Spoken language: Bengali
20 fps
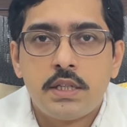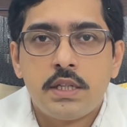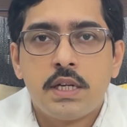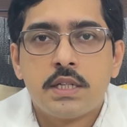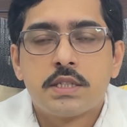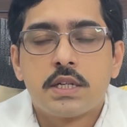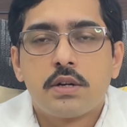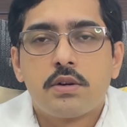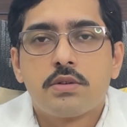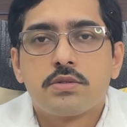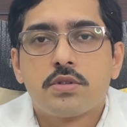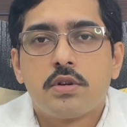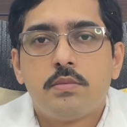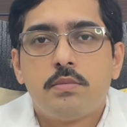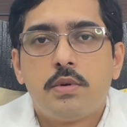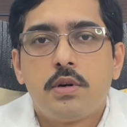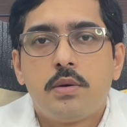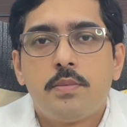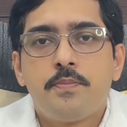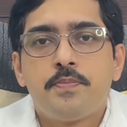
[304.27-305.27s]
চিকিৎসা করা
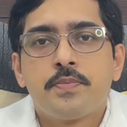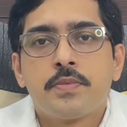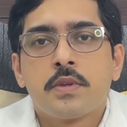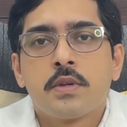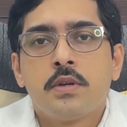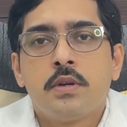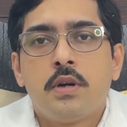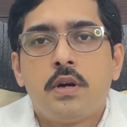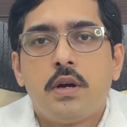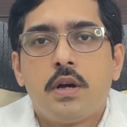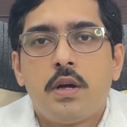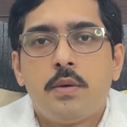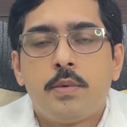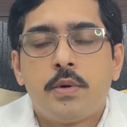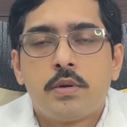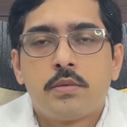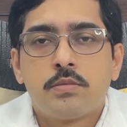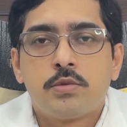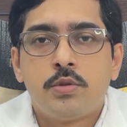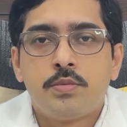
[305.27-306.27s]
সম্ভব
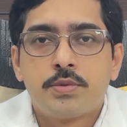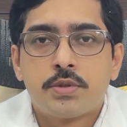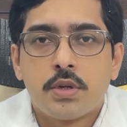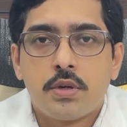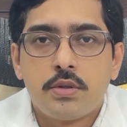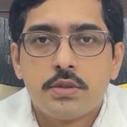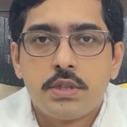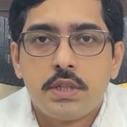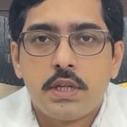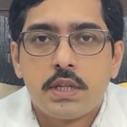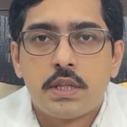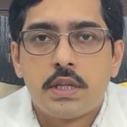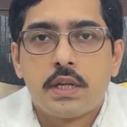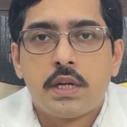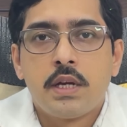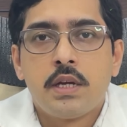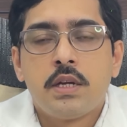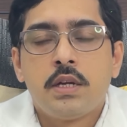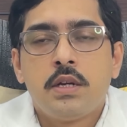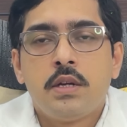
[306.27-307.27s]
এবং খুব সহজেই এর
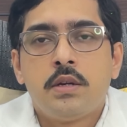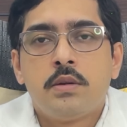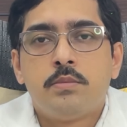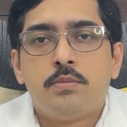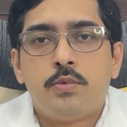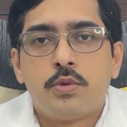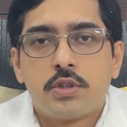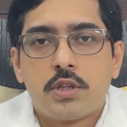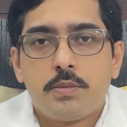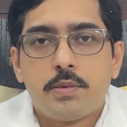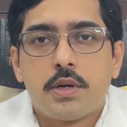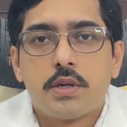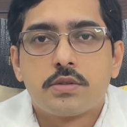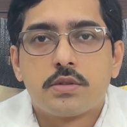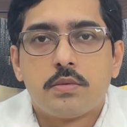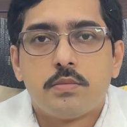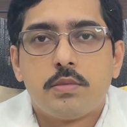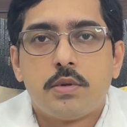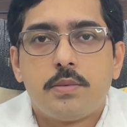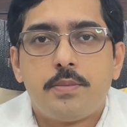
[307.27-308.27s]
থেকে মুক্তি পাওয়া
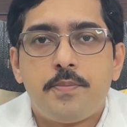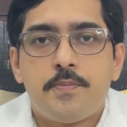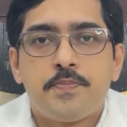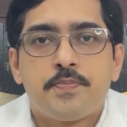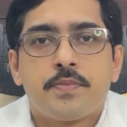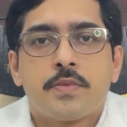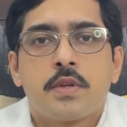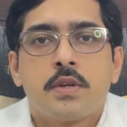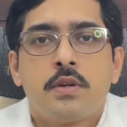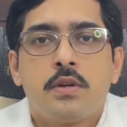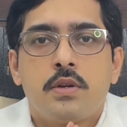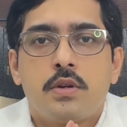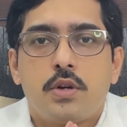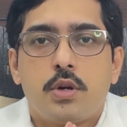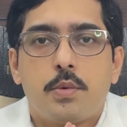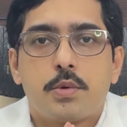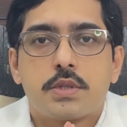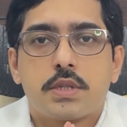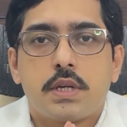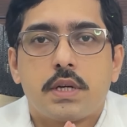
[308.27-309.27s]
সম্ভব
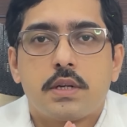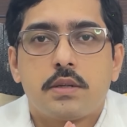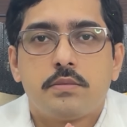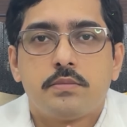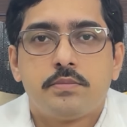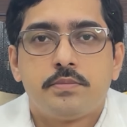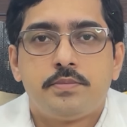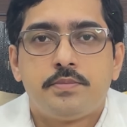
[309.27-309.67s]
নমস্কার